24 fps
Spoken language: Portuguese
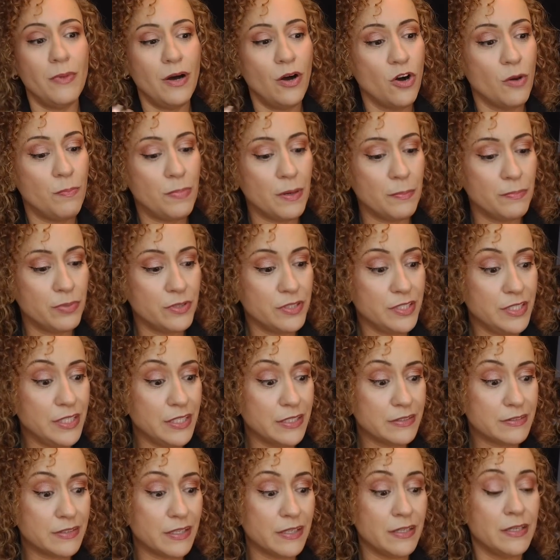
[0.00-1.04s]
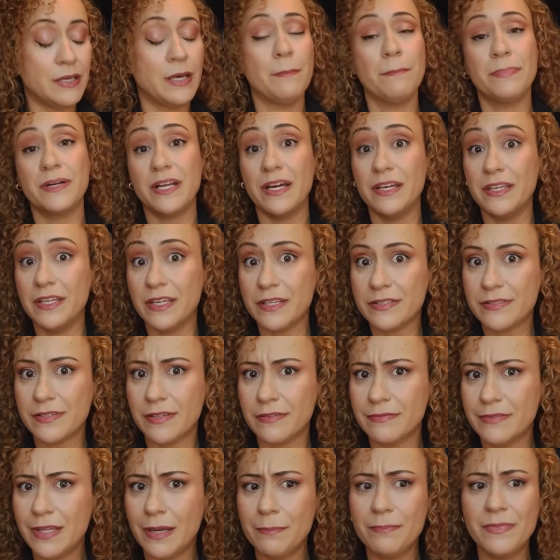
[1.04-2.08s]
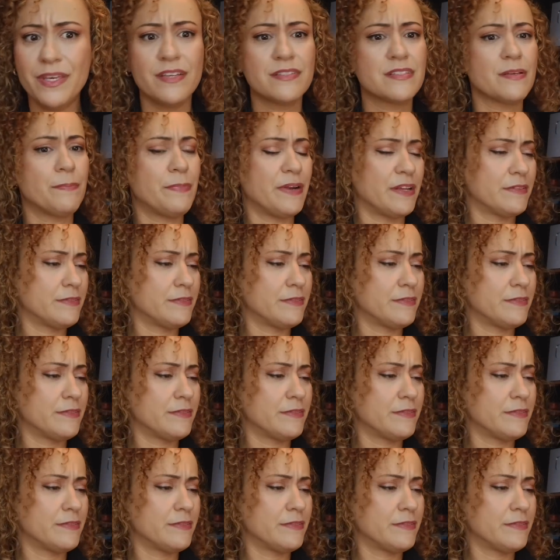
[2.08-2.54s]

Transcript: Uma roupa bonita para ir à Santa Missa,